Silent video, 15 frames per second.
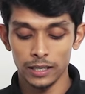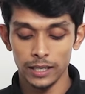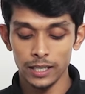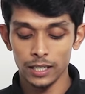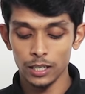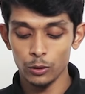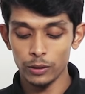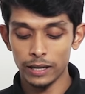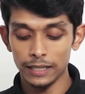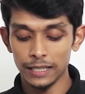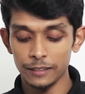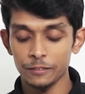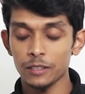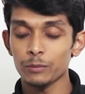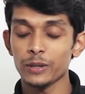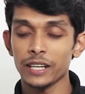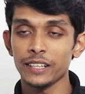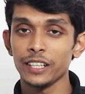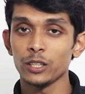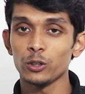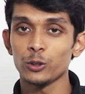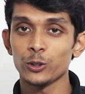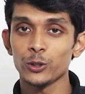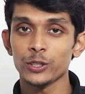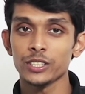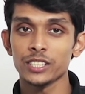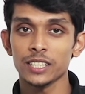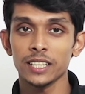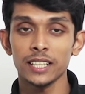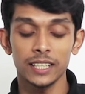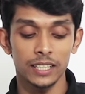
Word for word: এইখানেও আই লাইফের ব্র্যান্ডিং লোগো রয়েছে